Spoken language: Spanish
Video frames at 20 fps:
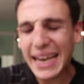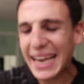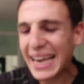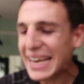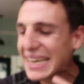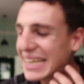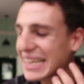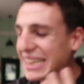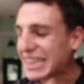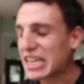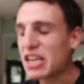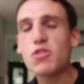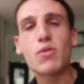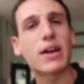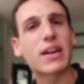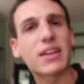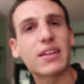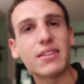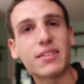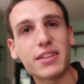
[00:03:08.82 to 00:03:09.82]
Es el estilo
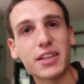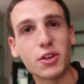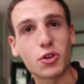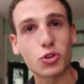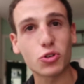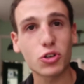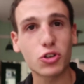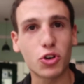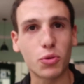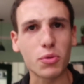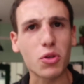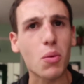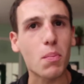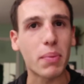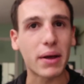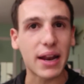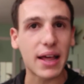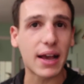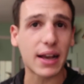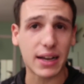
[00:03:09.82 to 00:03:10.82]
argentino. Yo comí
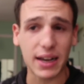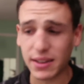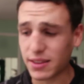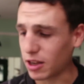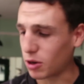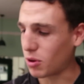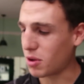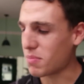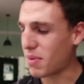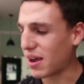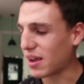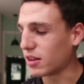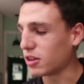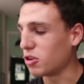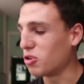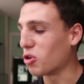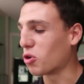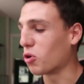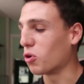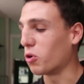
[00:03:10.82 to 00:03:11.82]
empanada acá, tal vez más
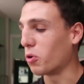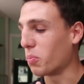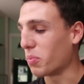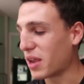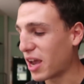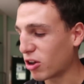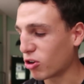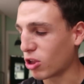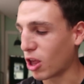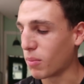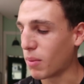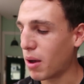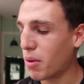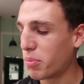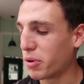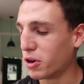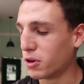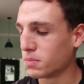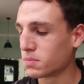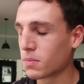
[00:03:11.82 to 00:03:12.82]
estilo colombiano y demás,
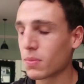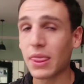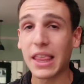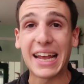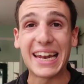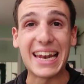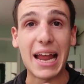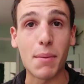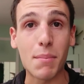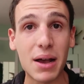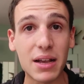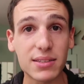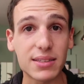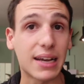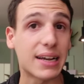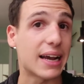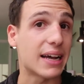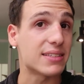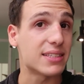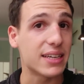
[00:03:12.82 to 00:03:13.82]
pero la
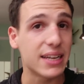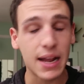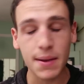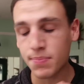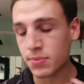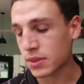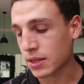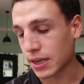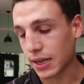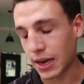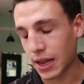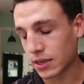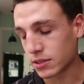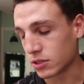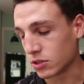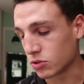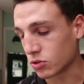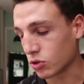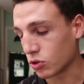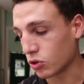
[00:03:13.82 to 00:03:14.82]
masa casera que la
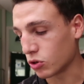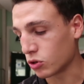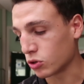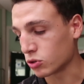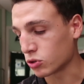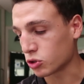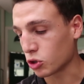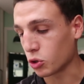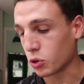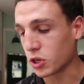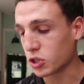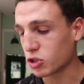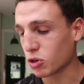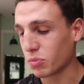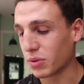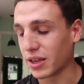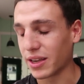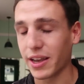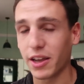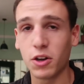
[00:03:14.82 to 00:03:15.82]
hacen todo, ellos,
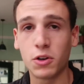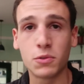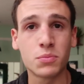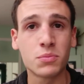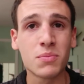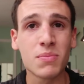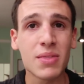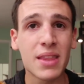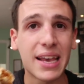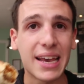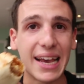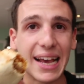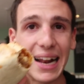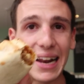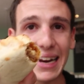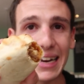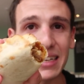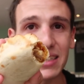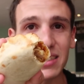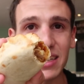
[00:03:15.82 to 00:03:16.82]
me dijeron.
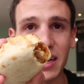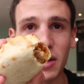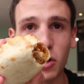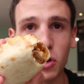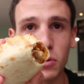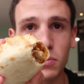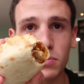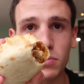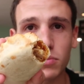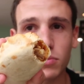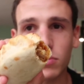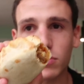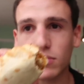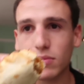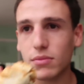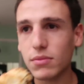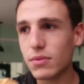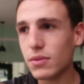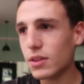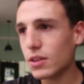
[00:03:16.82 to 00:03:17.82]
El relleno,
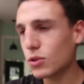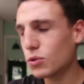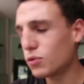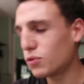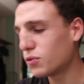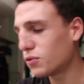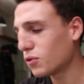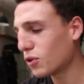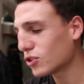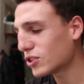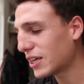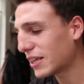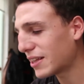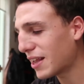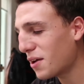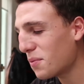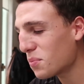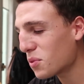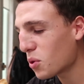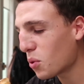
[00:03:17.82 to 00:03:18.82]
uf, o sea,
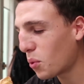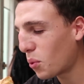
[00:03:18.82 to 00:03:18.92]
está...